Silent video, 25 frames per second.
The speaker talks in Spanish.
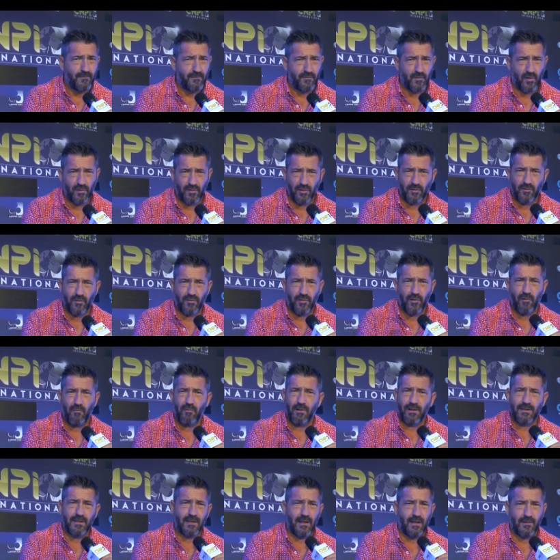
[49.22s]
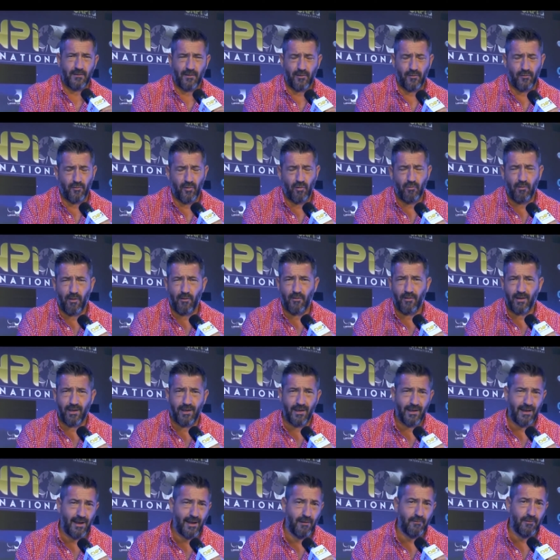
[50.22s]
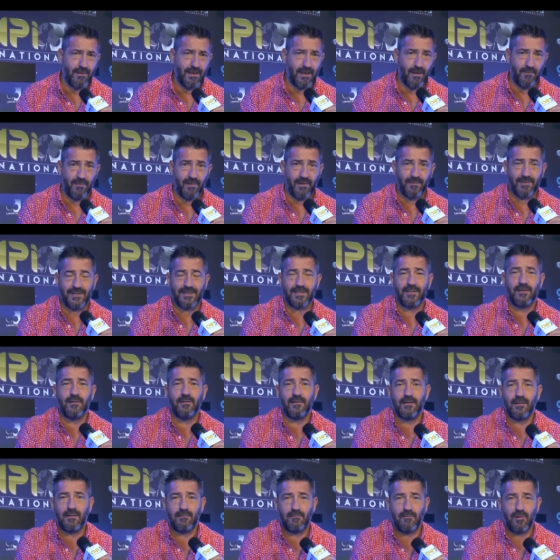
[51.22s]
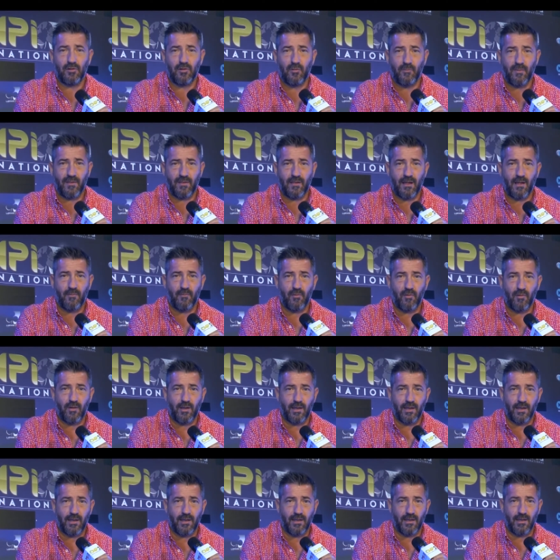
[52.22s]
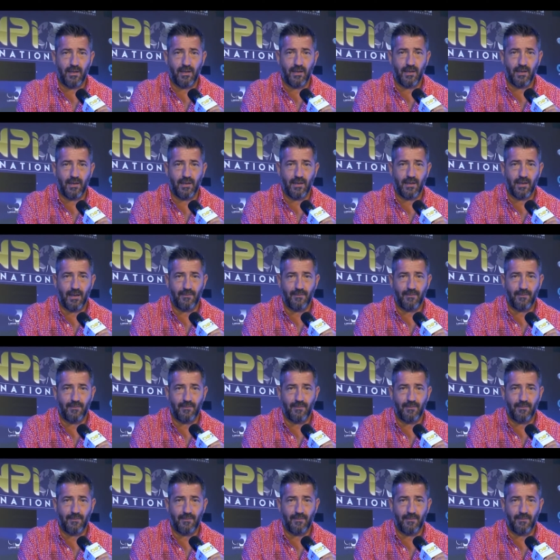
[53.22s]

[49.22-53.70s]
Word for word: 250, 300 jugadores era nuestra previsión cuando empezábamos eh,